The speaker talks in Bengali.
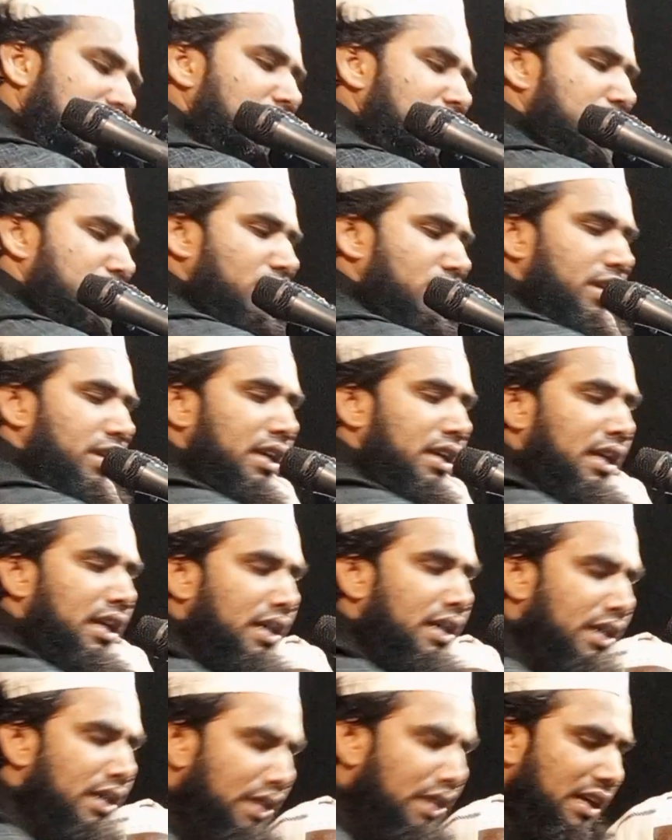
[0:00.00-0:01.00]
দিলেও শোনে না
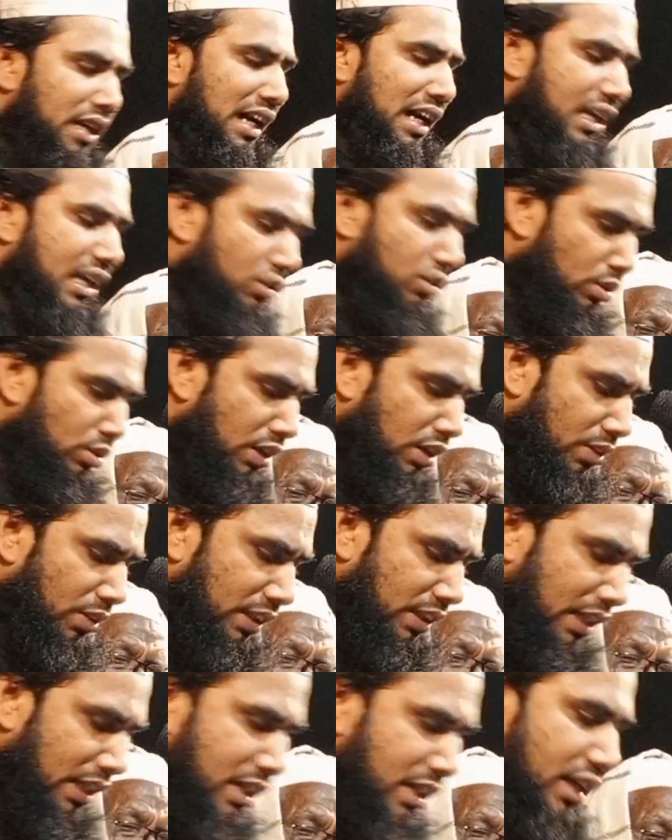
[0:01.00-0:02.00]
হাত তুলে
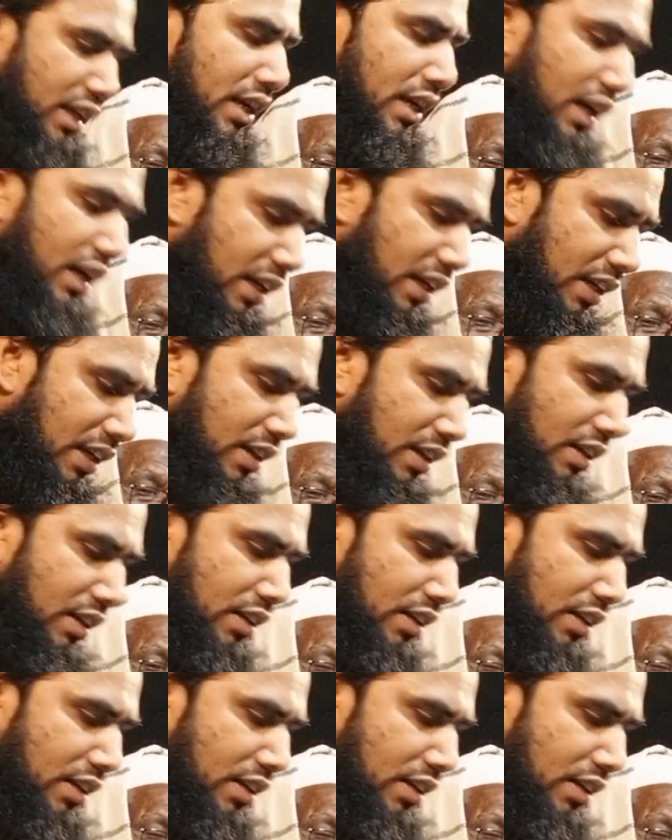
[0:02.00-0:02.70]
ওয়াদা ঠিক রাখেন